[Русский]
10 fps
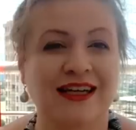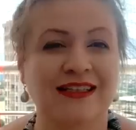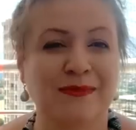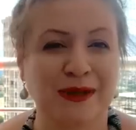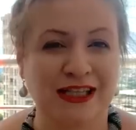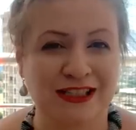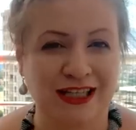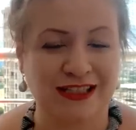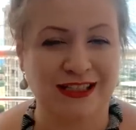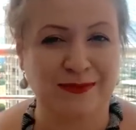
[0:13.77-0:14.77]
Когда
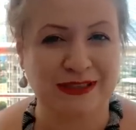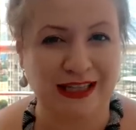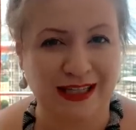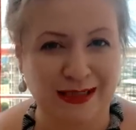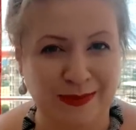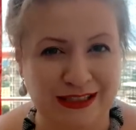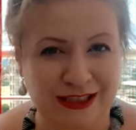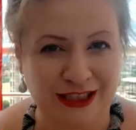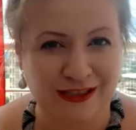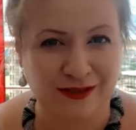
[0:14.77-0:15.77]
переезжаешь на постоянное
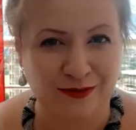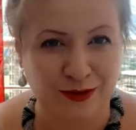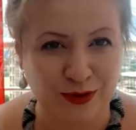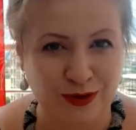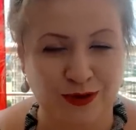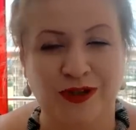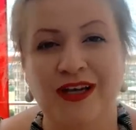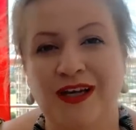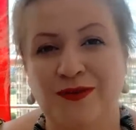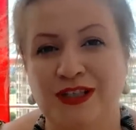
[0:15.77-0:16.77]
место жительства в Турцию,
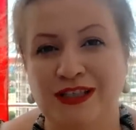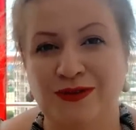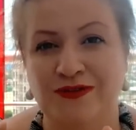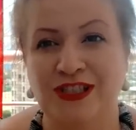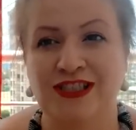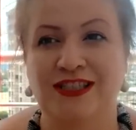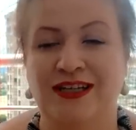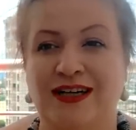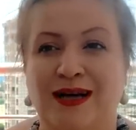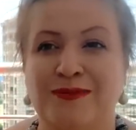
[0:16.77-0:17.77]
вот эти вот вещи
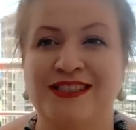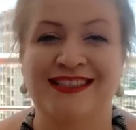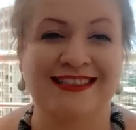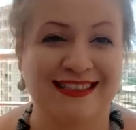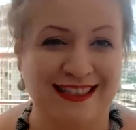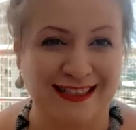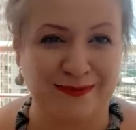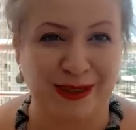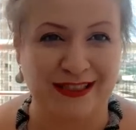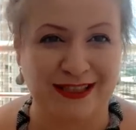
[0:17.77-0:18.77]
обычно сильно
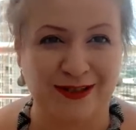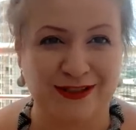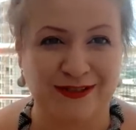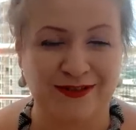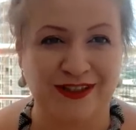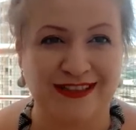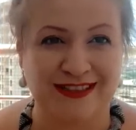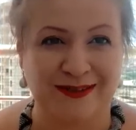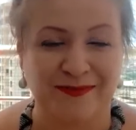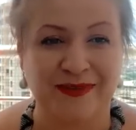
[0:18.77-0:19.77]
бросаются в
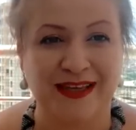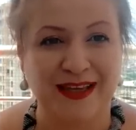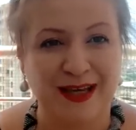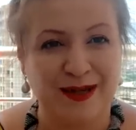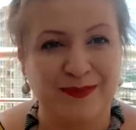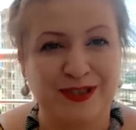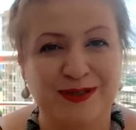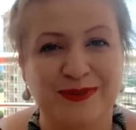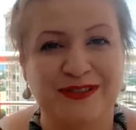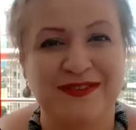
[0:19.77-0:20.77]
глаза.
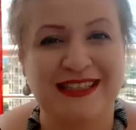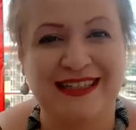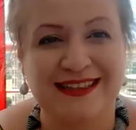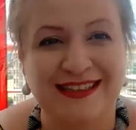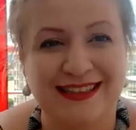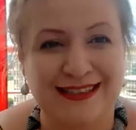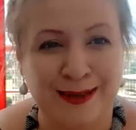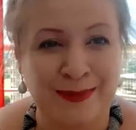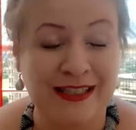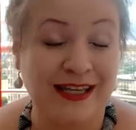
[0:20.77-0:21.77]
Может быть, вы некоторые
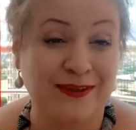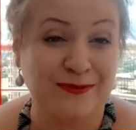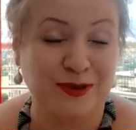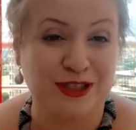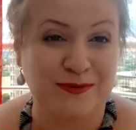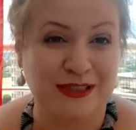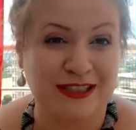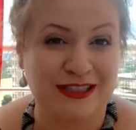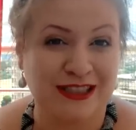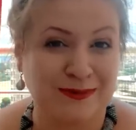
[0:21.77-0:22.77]
заметили, может
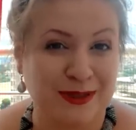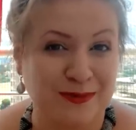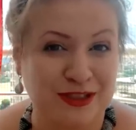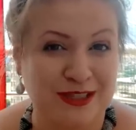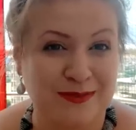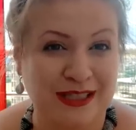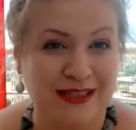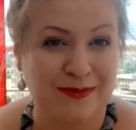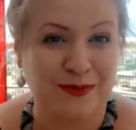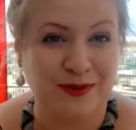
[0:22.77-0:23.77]
быть, чем-то можете
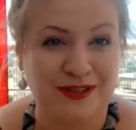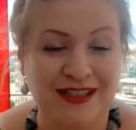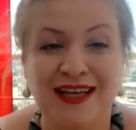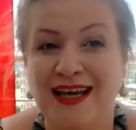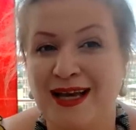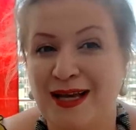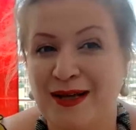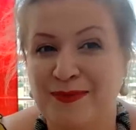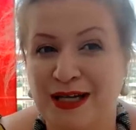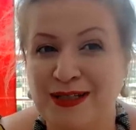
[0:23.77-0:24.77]
меня дополнить,
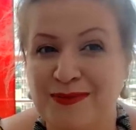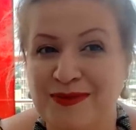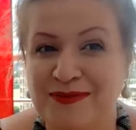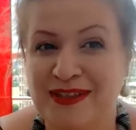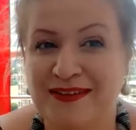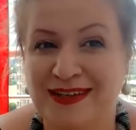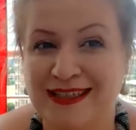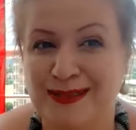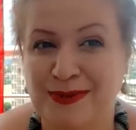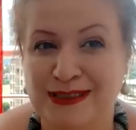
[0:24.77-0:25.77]
поэтому
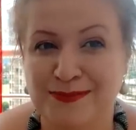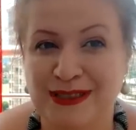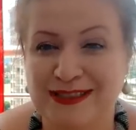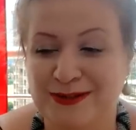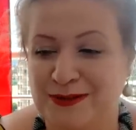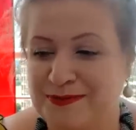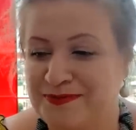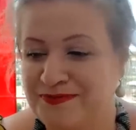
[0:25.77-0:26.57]
давайте по списку.